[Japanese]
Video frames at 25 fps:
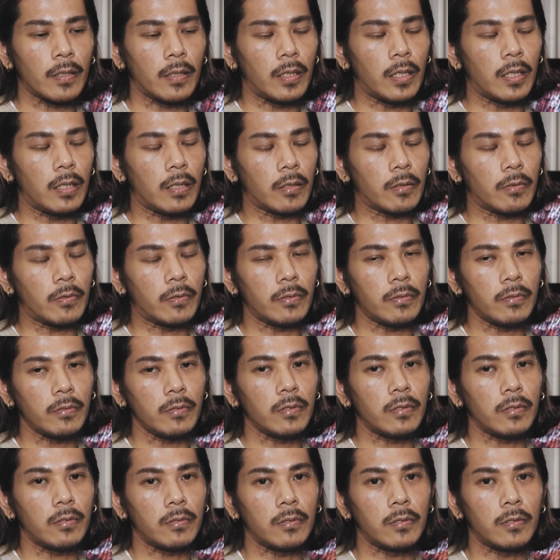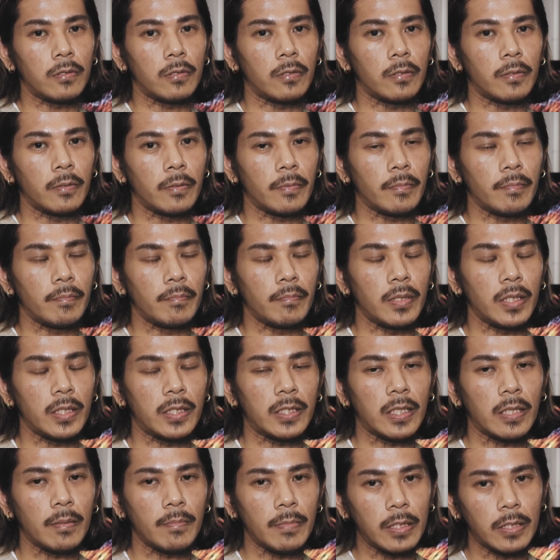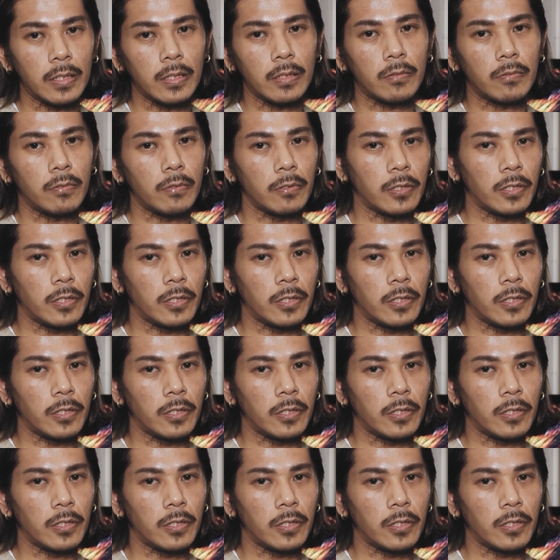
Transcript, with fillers: あこの人めちゃめちゃこ